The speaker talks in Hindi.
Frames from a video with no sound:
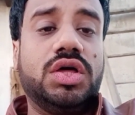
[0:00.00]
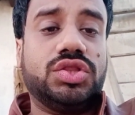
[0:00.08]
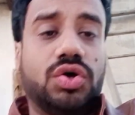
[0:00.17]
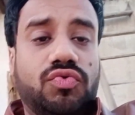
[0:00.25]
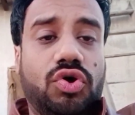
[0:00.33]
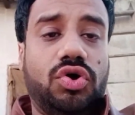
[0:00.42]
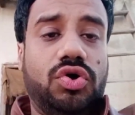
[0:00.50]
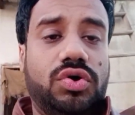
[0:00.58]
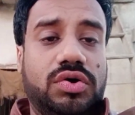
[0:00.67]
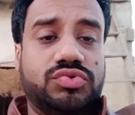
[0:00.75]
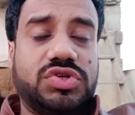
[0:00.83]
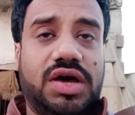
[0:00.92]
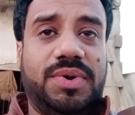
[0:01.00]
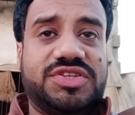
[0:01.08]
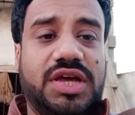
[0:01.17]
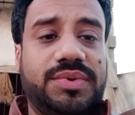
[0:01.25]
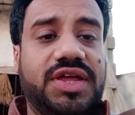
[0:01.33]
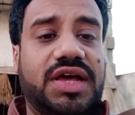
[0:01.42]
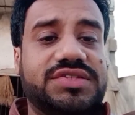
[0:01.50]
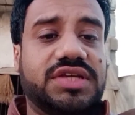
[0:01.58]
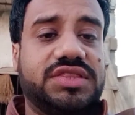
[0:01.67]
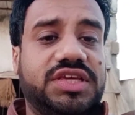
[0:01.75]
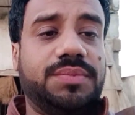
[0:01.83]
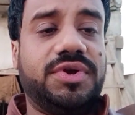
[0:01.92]
तो वो उसका बच्चा भी गिरा
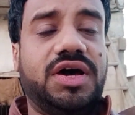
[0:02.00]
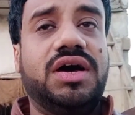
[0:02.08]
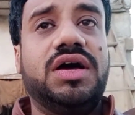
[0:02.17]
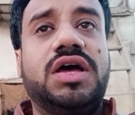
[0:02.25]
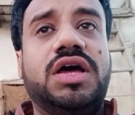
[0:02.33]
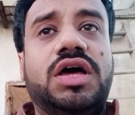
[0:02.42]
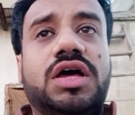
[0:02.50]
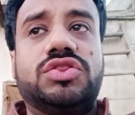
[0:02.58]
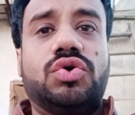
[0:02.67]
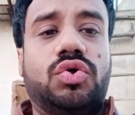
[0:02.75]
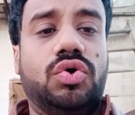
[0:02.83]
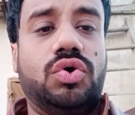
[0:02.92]
सकती है अपना तो